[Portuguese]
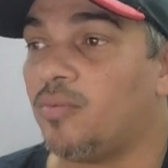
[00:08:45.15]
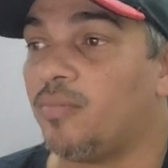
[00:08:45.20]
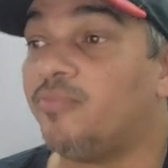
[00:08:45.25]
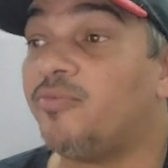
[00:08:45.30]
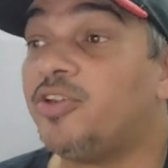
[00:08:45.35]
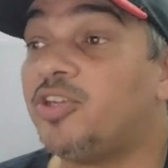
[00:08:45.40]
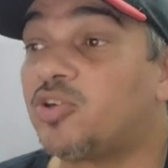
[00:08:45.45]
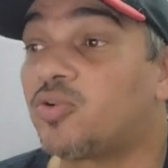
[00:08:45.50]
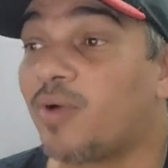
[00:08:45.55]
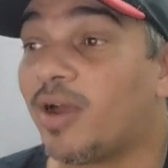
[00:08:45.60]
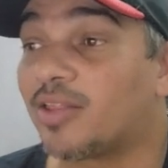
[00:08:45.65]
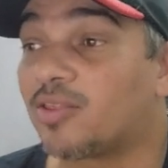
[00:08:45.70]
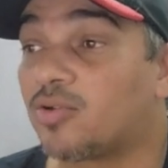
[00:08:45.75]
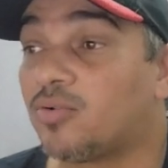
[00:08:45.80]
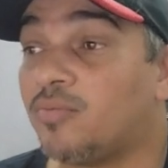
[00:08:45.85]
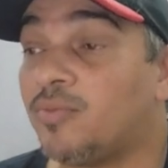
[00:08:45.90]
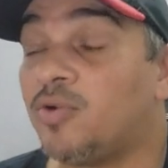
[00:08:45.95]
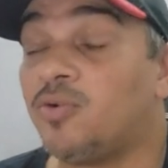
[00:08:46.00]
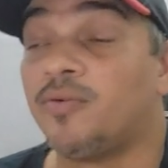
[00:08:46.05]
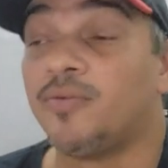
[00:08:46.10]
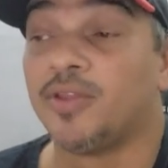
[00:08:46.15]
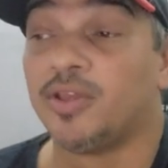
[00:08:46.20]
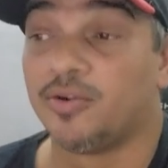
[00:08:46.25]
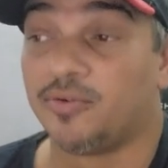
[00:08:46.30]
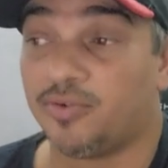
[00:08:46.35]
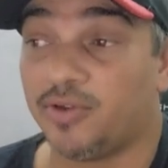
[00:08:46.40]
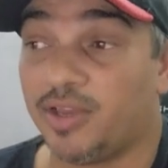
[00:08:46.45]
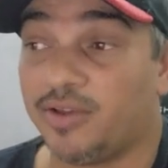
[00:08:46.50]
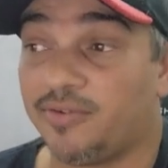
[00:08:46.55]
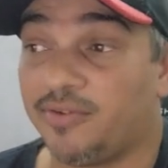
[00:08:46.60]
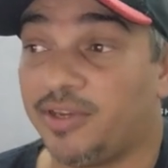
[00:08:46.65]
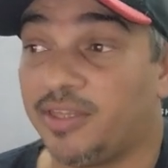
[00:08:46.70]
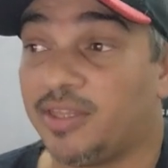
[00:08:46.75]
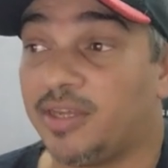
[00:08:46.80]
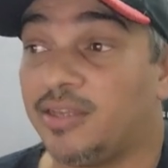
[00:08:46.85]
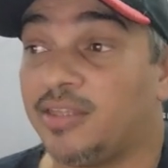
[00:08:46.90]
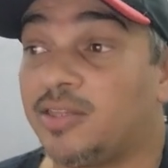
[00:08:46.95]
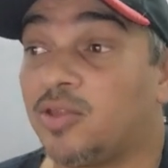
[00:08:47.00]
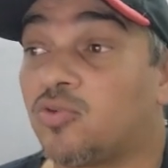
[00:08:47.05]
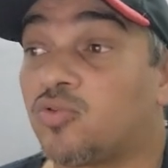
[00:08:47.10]
24 mil foi a
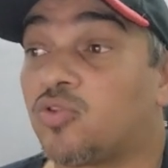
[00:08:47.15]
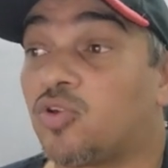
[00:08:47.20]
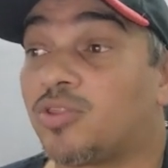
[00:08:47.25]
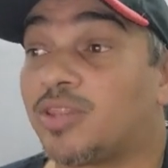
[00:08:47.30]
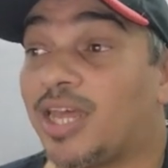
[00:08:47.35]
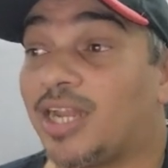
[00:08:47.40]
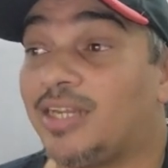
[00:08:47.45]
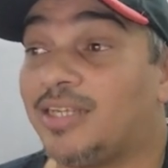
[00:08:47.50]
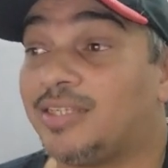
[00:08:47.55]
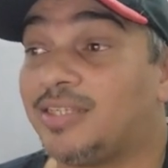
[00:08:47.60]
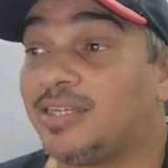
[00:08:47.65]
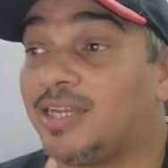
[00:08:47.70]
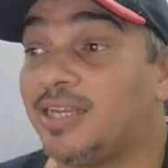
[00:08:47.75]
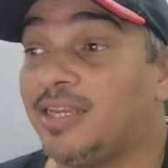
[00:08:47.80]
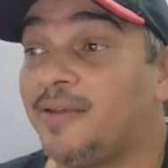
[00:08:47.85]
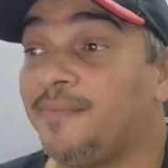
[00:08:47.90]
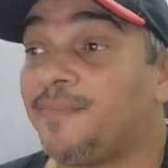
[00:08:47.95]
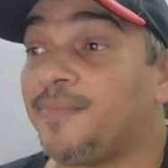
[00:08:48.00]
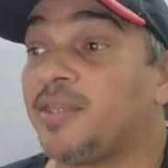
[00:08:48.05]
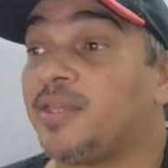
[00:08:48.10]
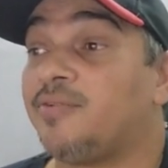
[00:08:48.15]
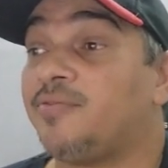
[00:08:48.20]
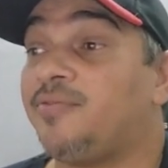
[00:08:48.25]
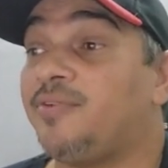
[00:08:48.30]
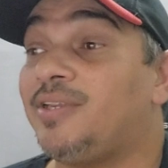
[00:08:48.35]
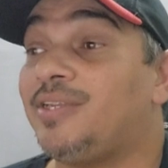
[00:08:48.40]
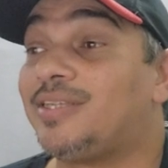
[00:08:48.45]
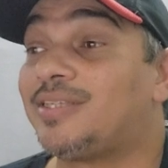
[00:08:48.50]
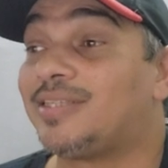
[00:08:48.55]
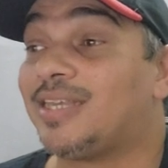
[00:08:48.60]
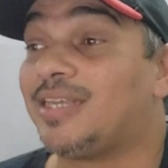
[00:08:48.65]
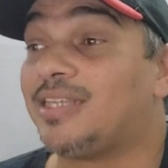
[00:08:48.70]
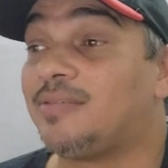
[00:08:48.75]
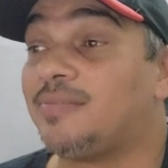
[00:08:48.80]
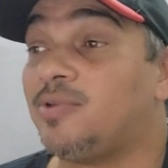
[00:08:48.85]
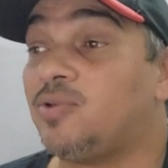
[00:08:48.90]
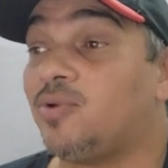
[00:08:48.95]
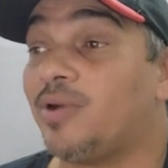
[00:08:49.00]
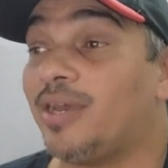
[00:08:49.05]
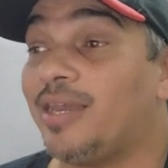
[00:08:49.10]
venda. Então, totalizando aí
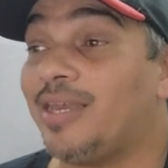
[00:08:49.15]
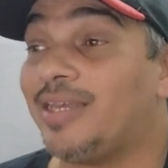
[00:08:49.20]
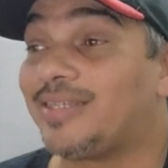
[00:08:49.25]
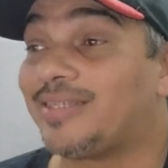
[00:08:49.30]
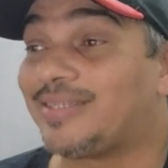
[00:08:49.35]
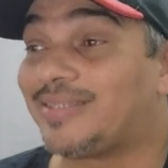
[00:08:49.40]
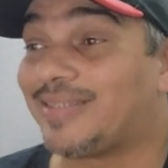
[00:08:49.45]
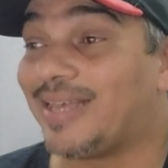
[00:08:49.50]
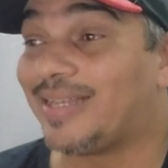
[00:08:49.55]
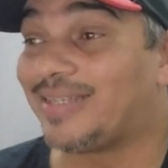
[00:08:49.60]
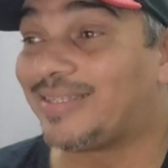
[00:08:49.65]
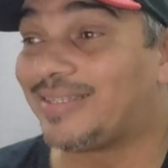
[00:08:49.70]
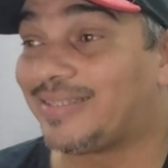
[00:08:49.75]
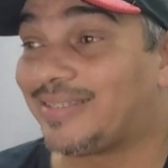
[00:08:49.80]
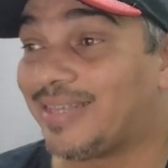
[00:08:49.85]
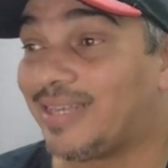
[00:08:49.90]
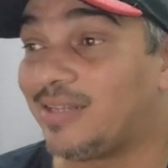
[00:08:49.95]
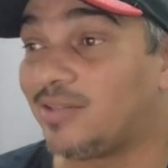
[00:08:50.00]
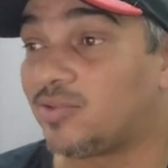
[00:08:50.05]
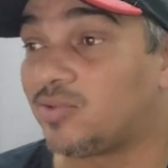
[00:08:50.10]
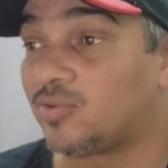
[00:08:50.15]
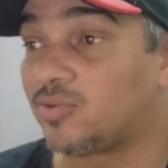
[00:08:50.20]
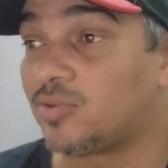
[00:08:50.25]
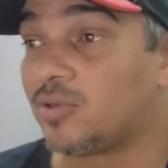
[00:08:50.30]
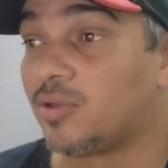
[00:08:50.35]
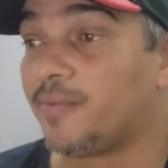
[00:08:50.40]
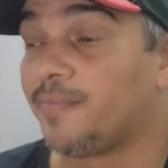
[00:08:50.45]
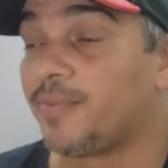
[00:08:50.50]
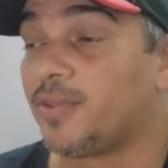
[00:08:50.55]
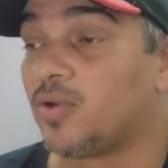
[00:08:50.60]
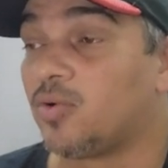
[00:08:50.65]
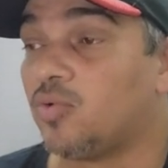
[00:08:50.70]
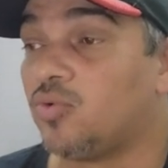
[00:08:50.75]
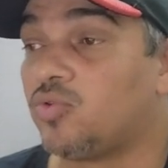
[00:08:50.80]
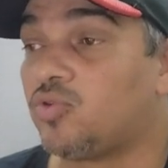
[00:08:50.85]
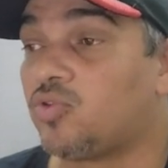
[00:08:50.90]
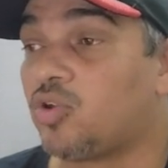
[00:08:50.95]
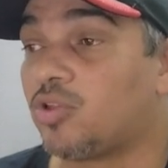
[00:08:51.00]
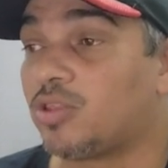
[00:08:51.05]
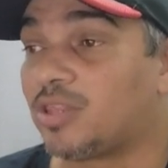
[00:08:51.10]
26.700 o
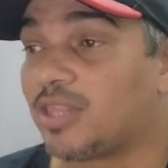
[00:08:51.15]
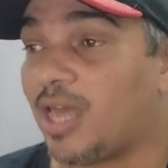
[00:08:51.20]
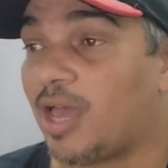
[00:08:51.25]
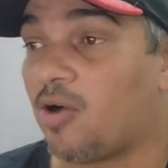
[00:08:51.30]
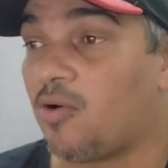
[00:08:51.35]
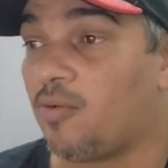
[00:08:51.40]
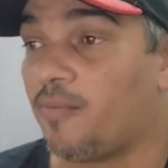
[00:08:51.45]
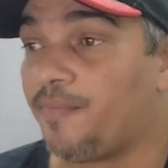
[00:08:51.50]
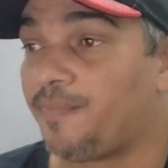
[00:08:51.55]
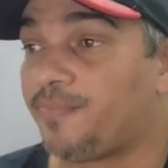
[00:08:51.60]
total.